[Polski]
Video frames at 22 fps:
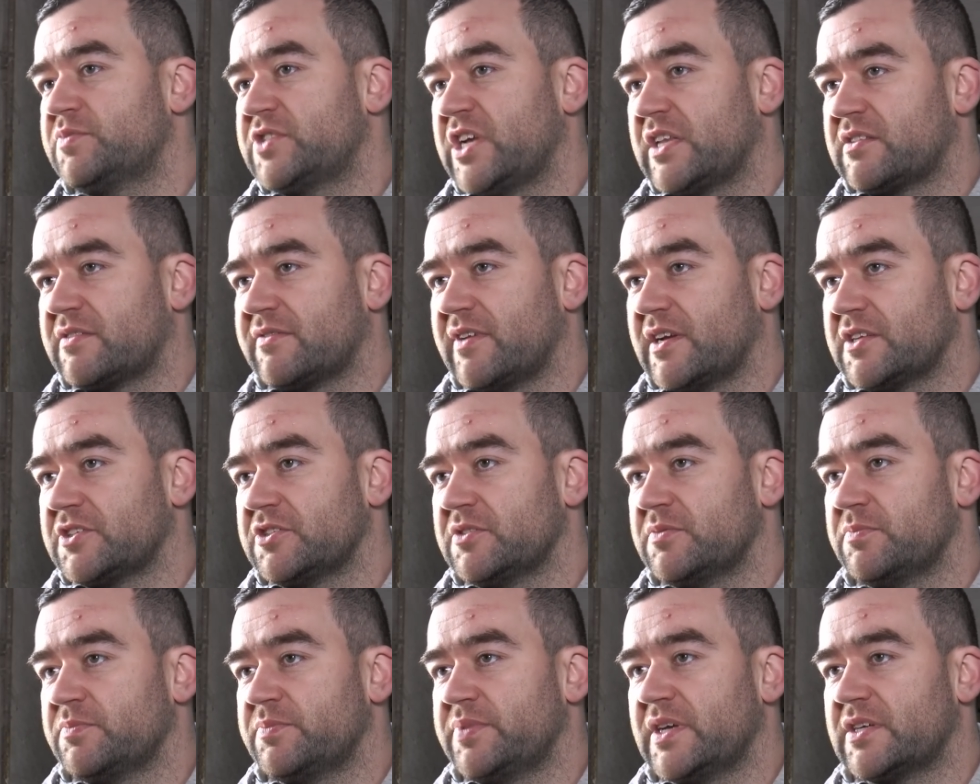przetrwać
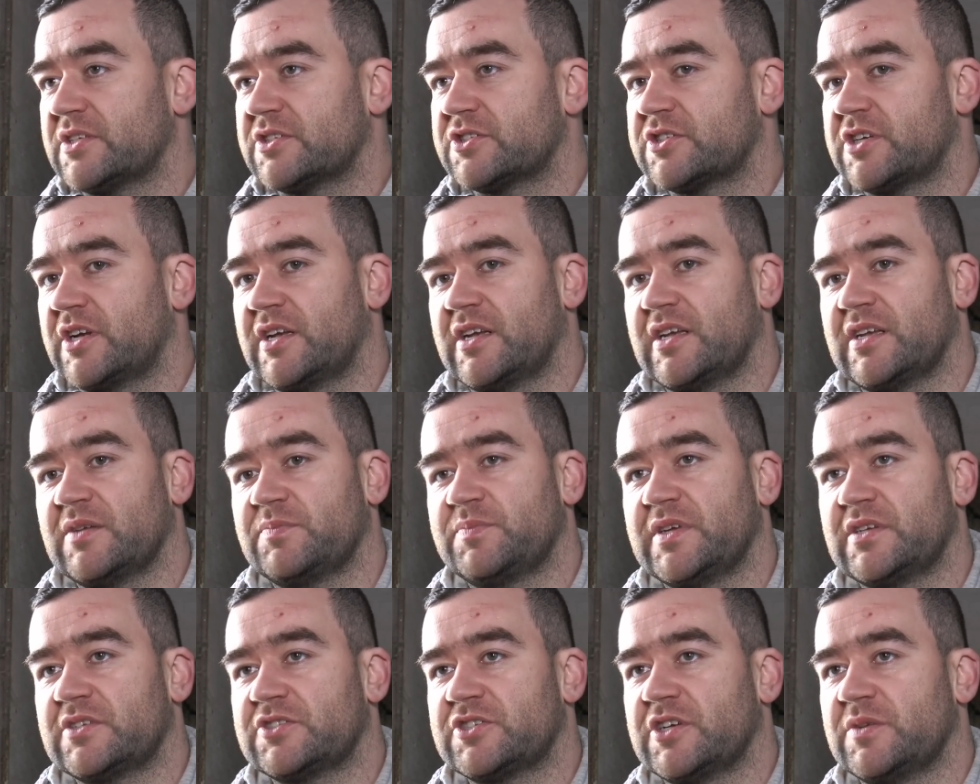pierwsze,
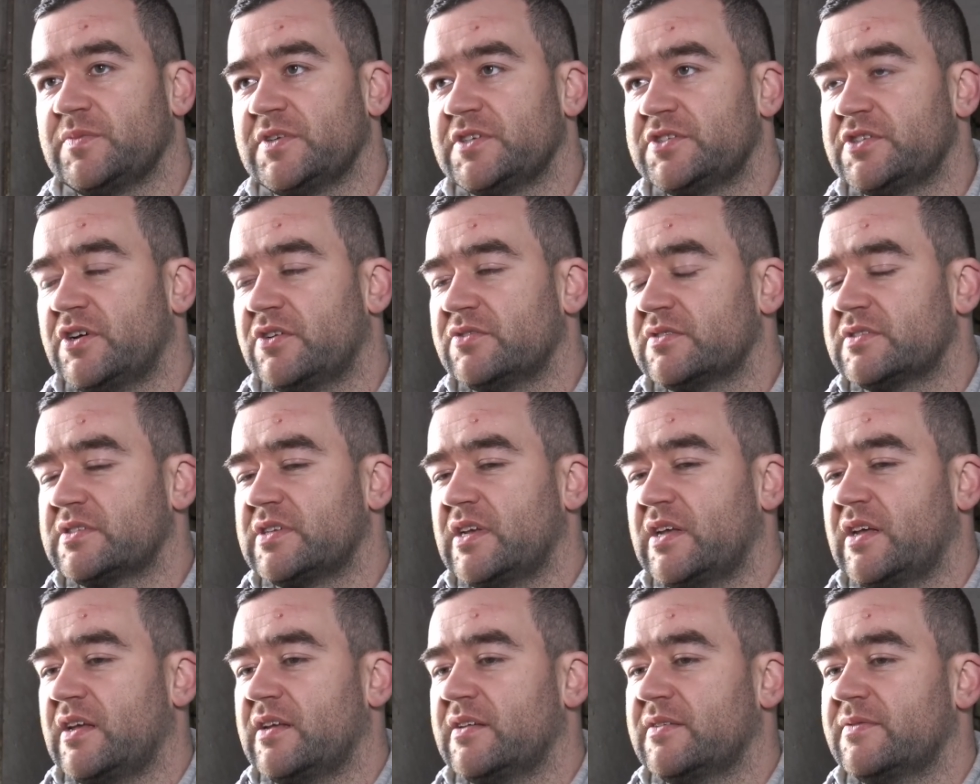pierwsze
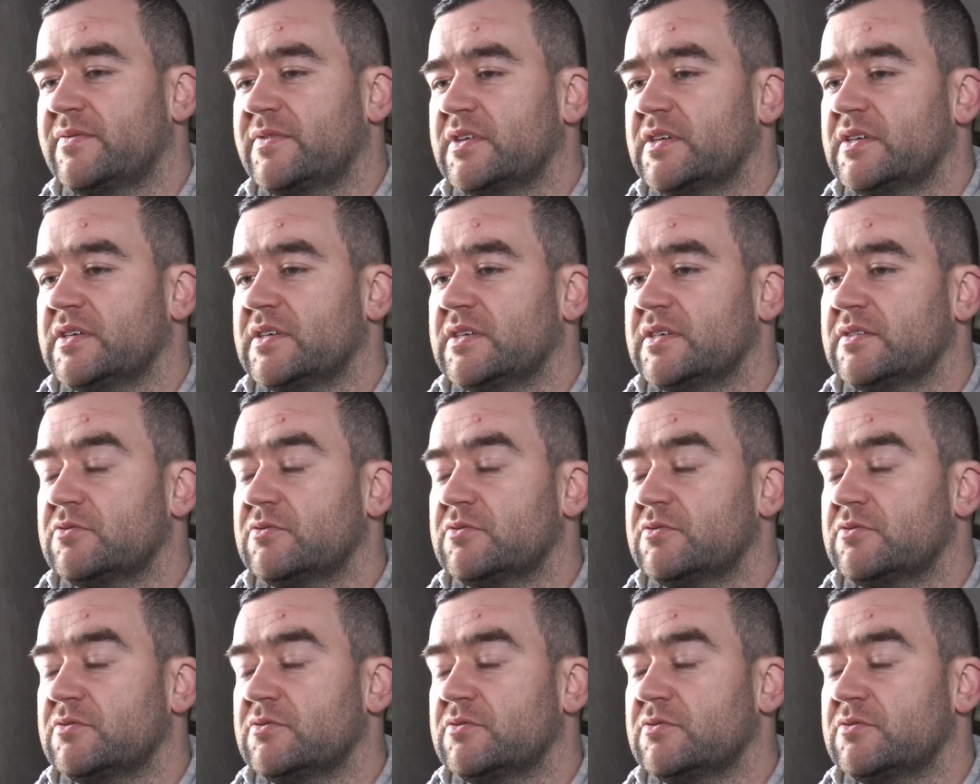miesiące. Y,